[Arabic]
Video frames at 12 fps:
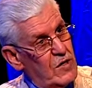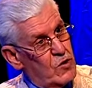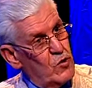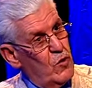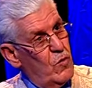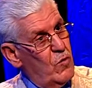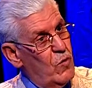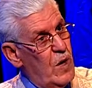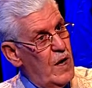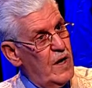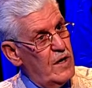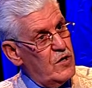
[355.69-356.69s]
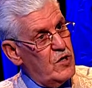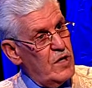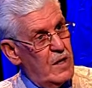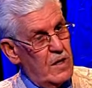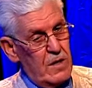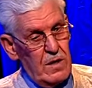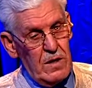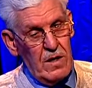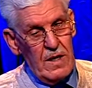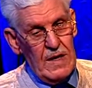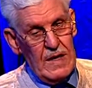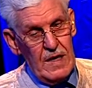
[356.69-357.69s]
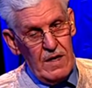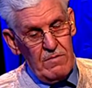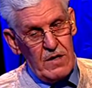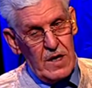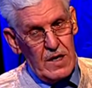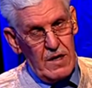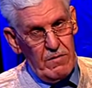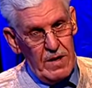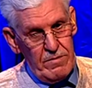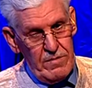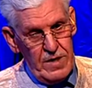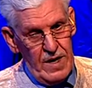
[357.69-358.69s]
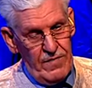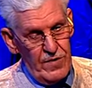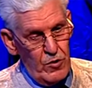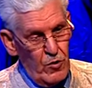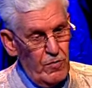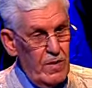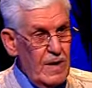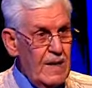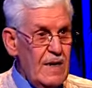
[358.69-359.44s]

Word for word: قسوم والشيخ آه، مكركب ربي يحفظهم